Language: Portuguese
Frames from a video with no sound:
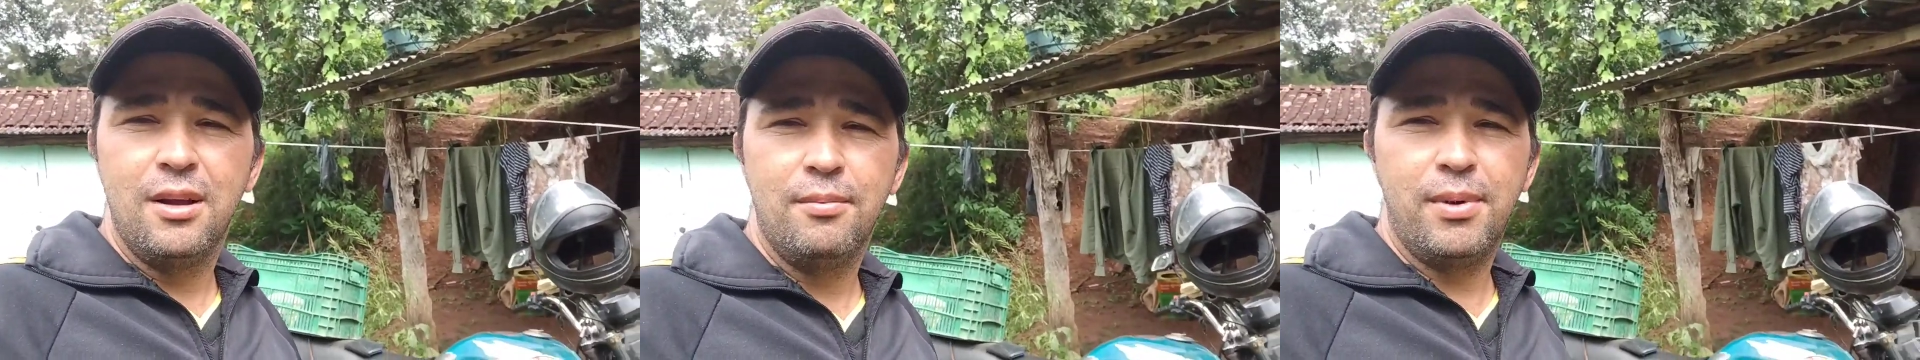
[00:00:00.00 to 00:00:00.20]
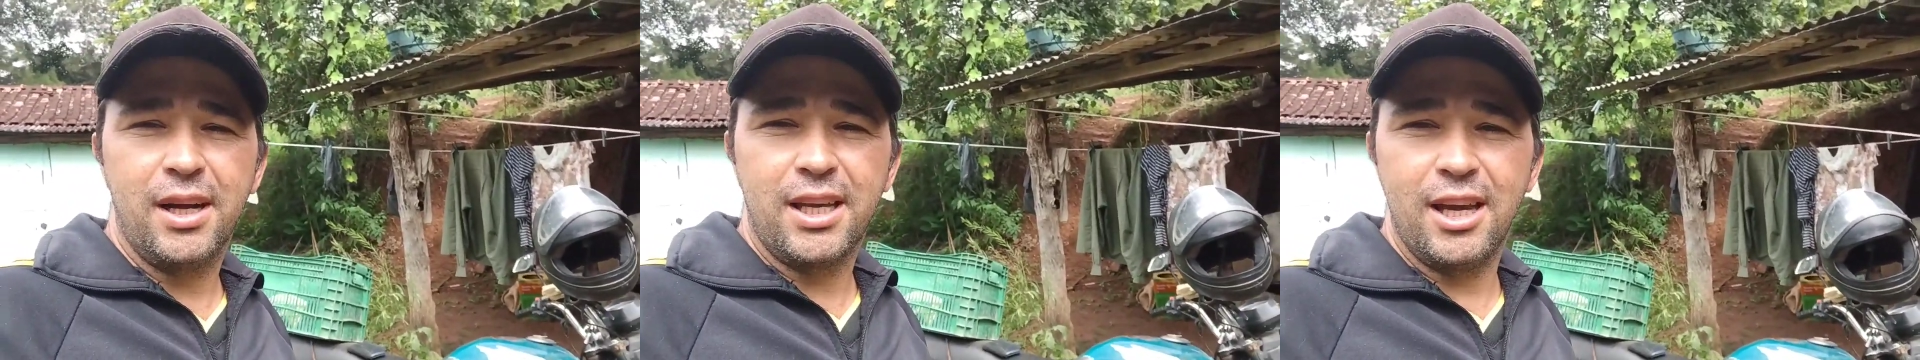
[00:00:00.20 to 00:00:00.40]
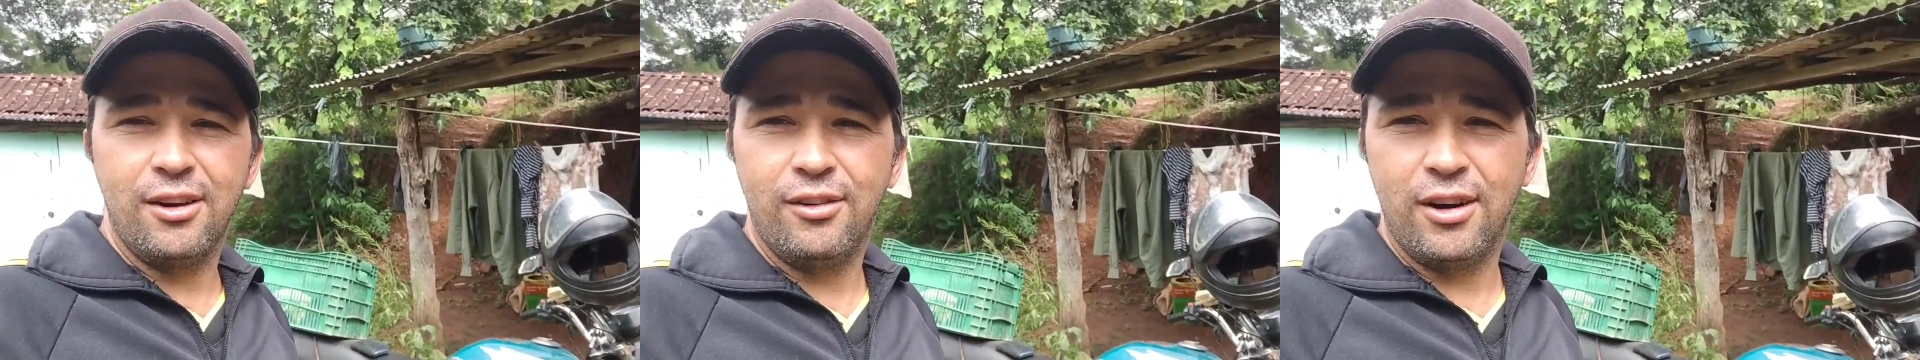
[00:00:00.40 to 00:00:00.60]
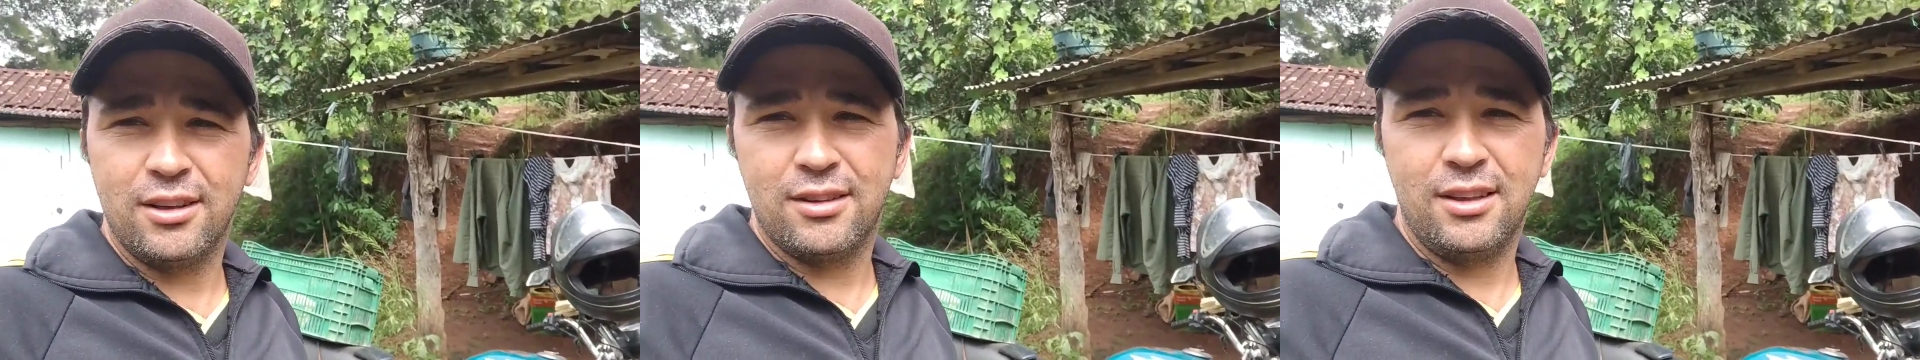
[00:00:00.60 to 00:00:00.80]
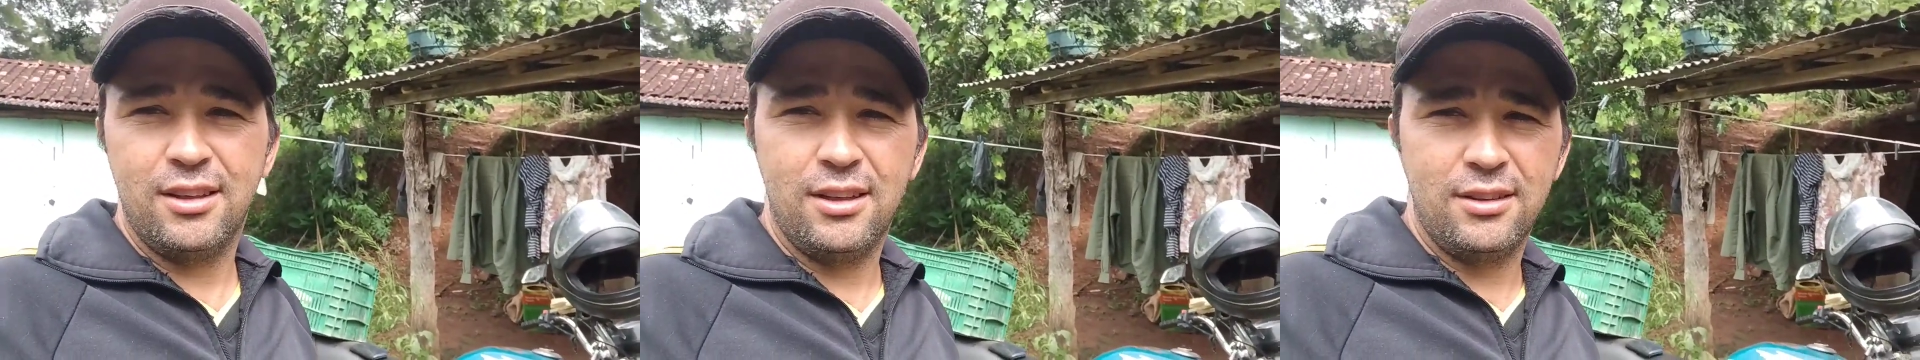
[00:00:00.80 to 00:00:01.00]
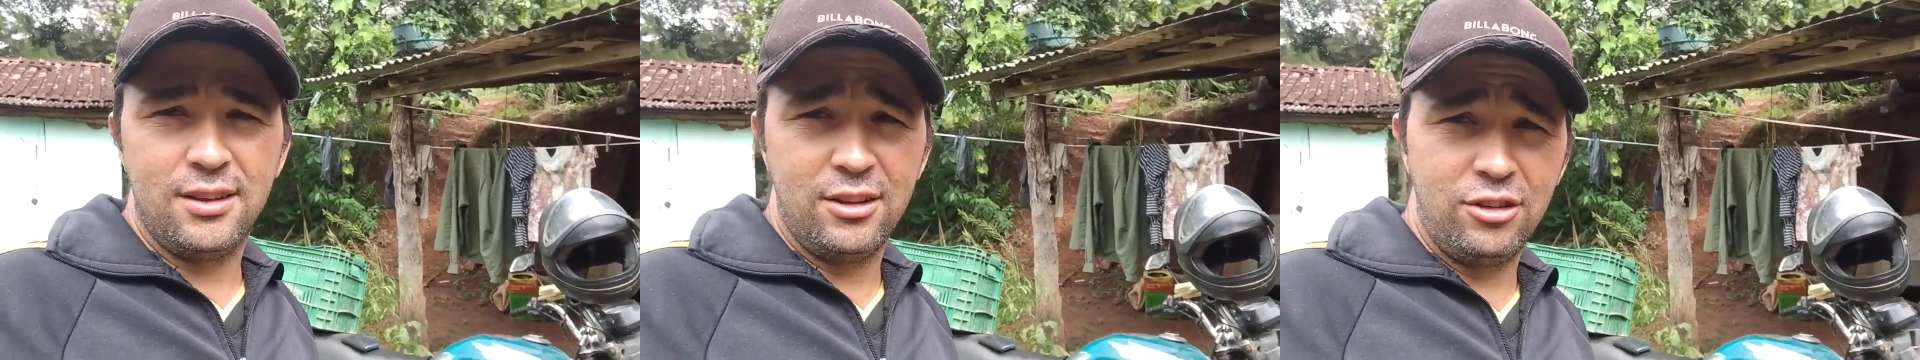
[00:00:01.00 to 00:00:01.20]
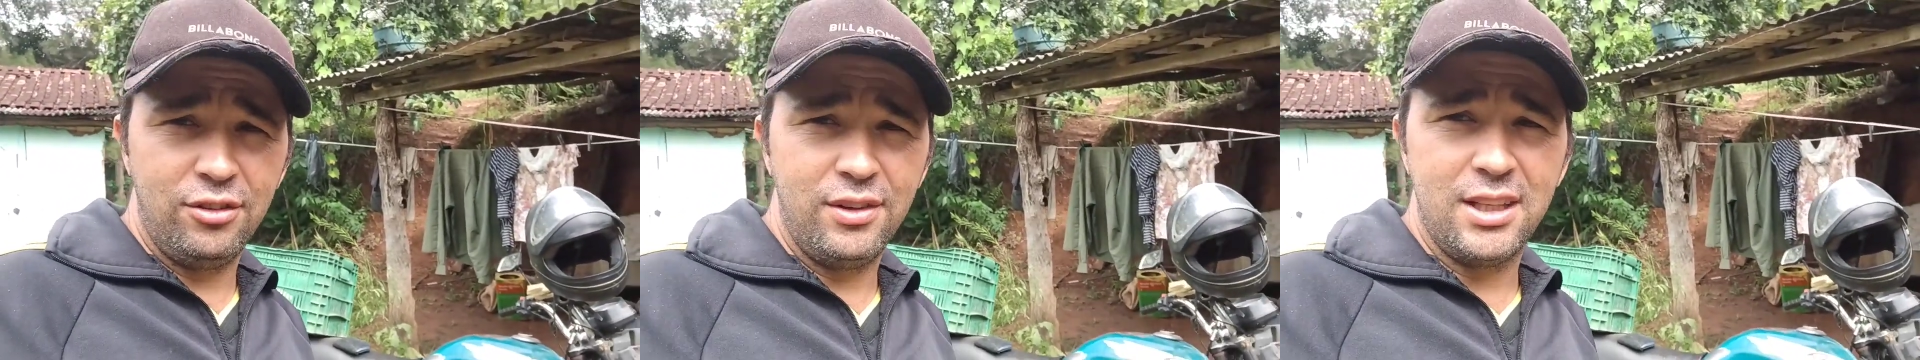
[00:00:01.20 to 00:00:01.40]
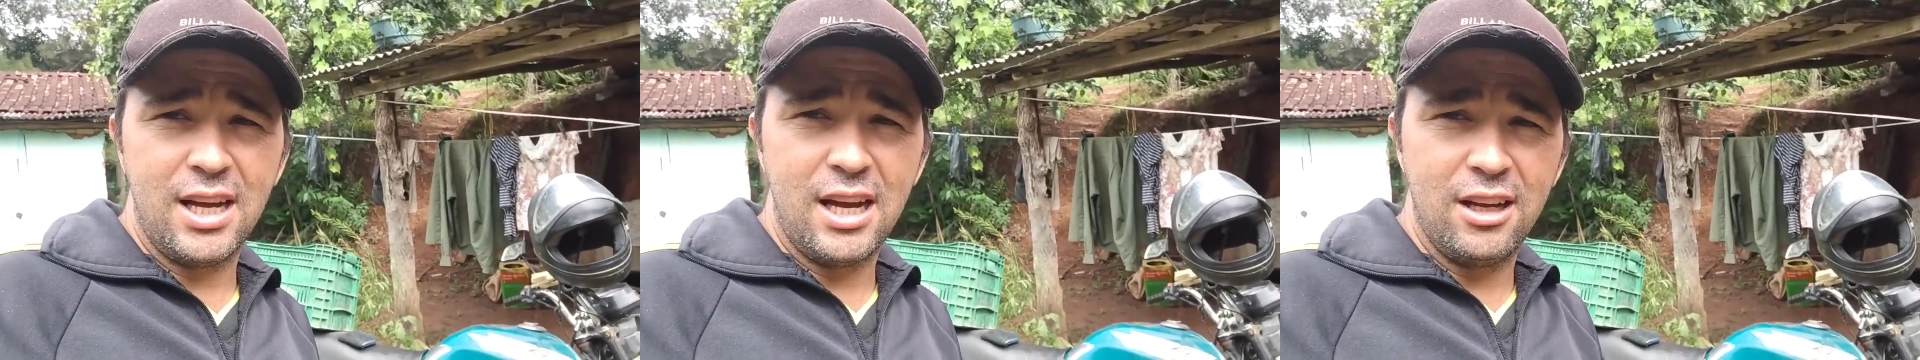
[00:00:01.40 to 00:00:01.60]
para quem gosta das
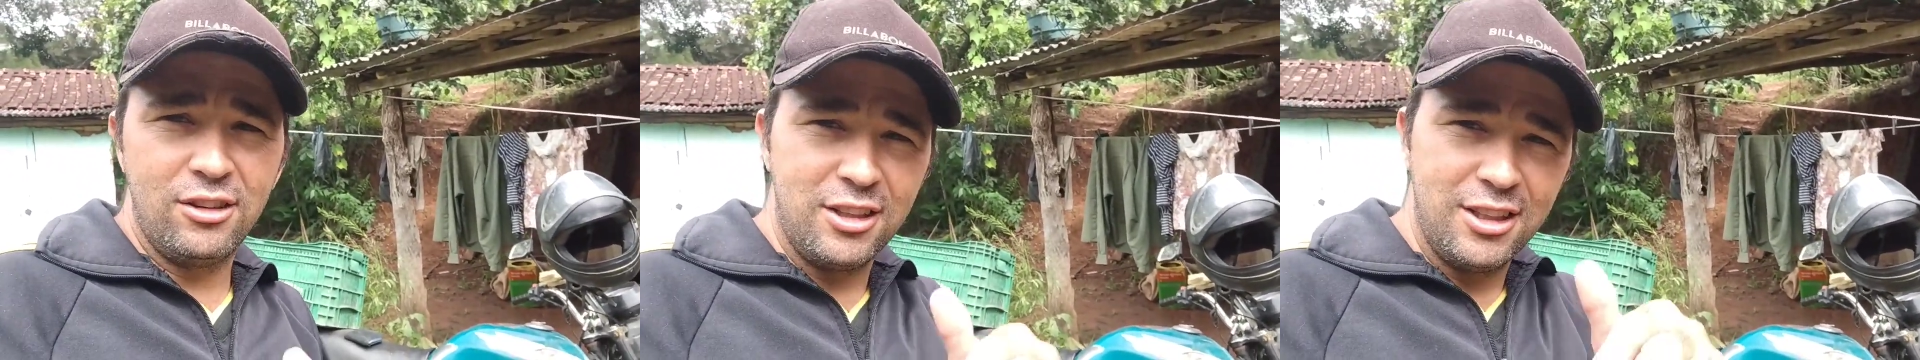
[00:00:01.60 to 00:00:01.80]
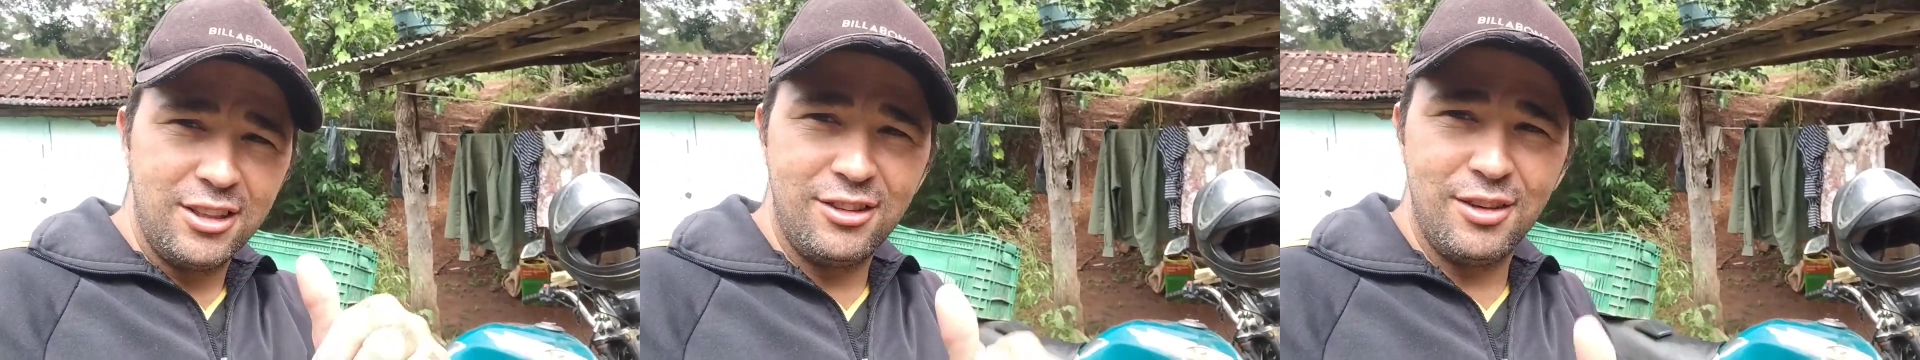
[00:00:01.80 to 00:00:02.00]
atividades